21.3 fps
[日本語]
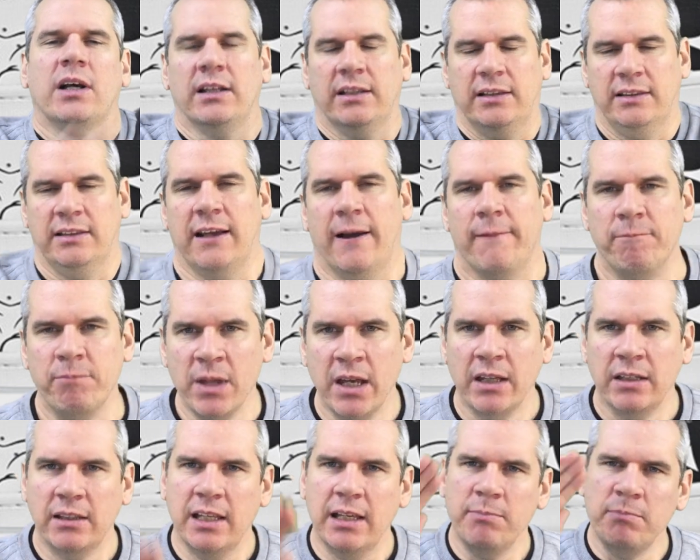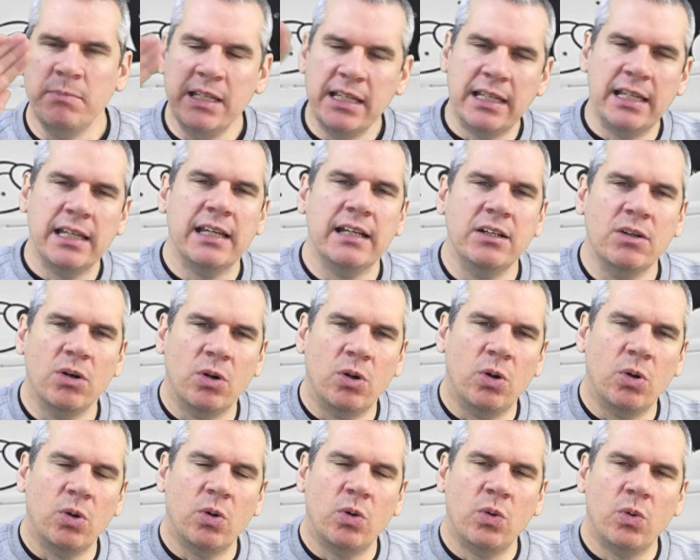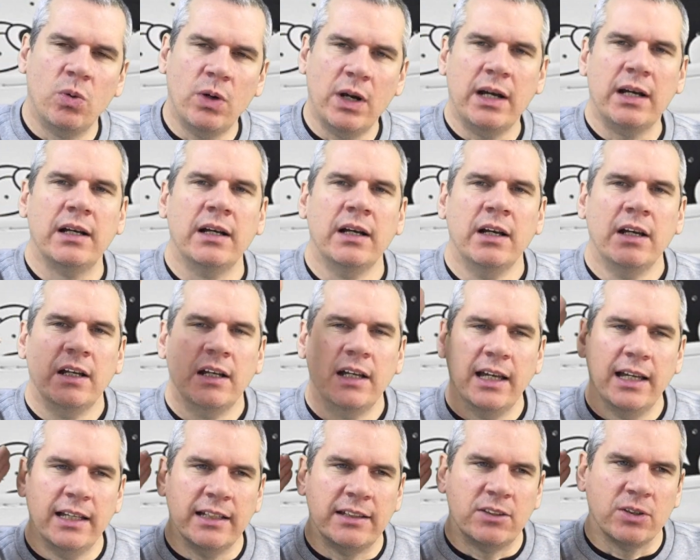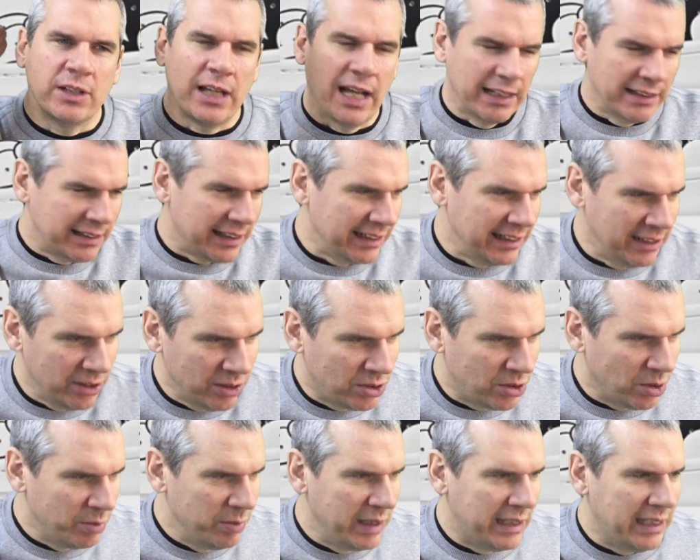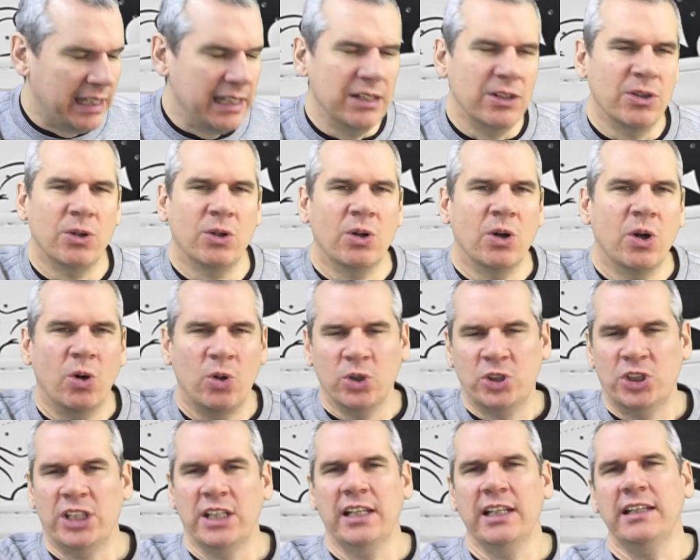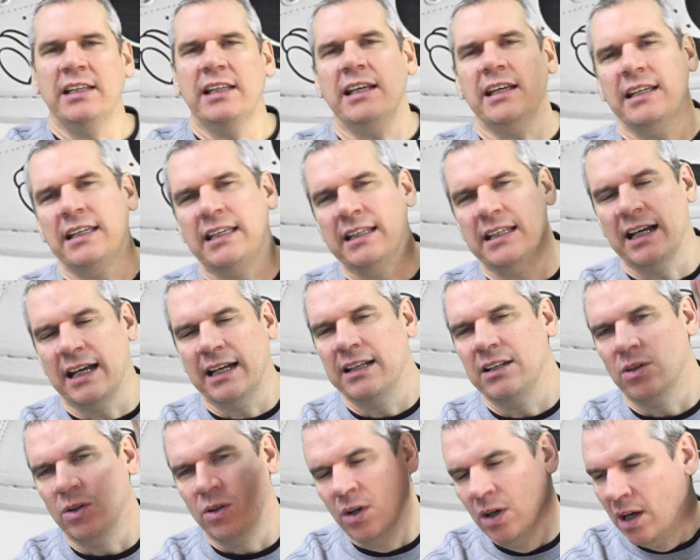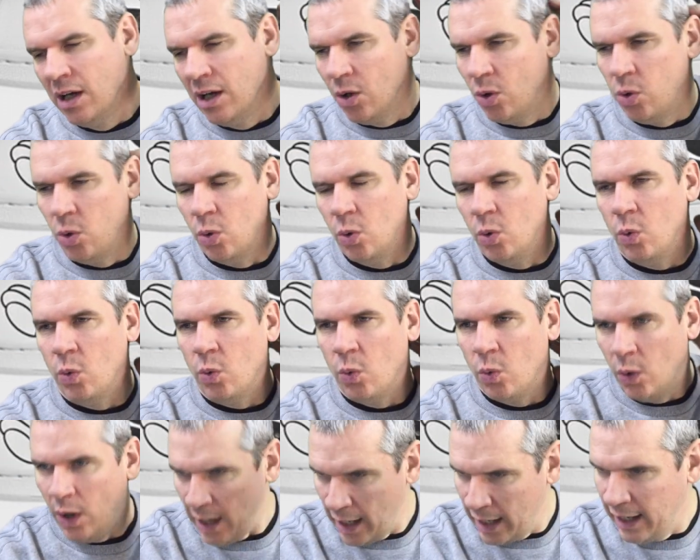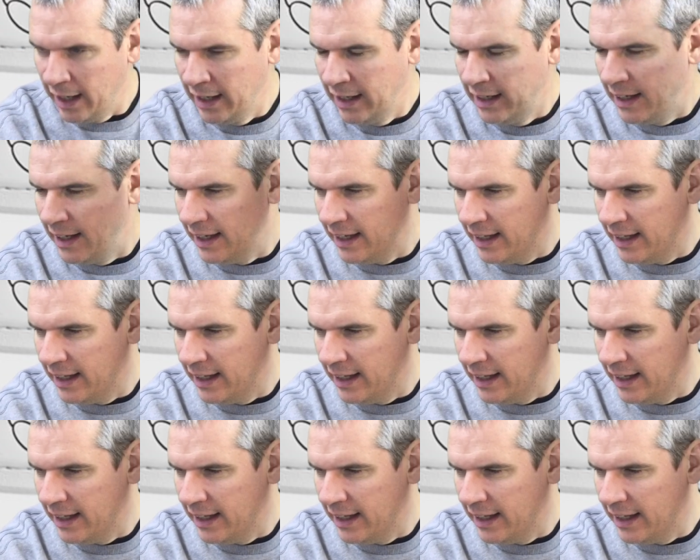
かった。で、右の方は、簡単に言うと、ミキのお尻で、左の方は、